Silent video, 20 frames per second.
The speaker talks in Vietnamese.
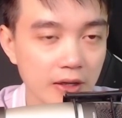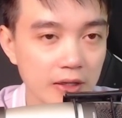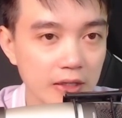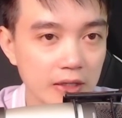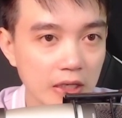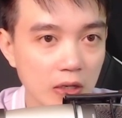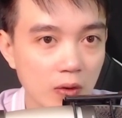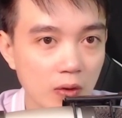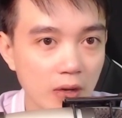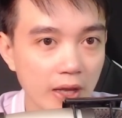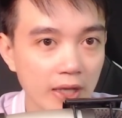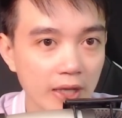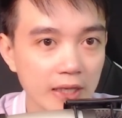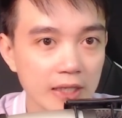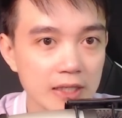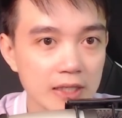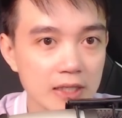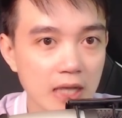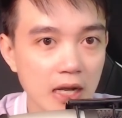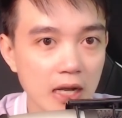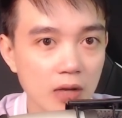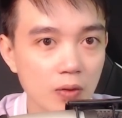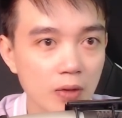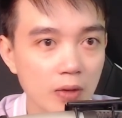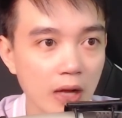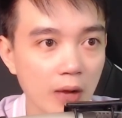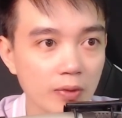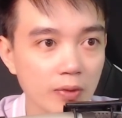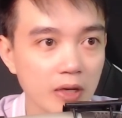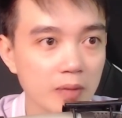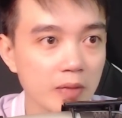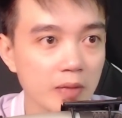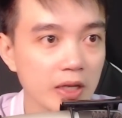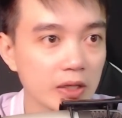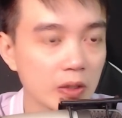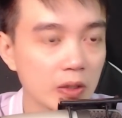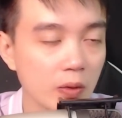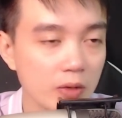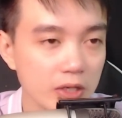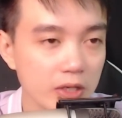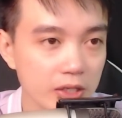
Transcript: thì có lẽ cái xác của lão đã bị thối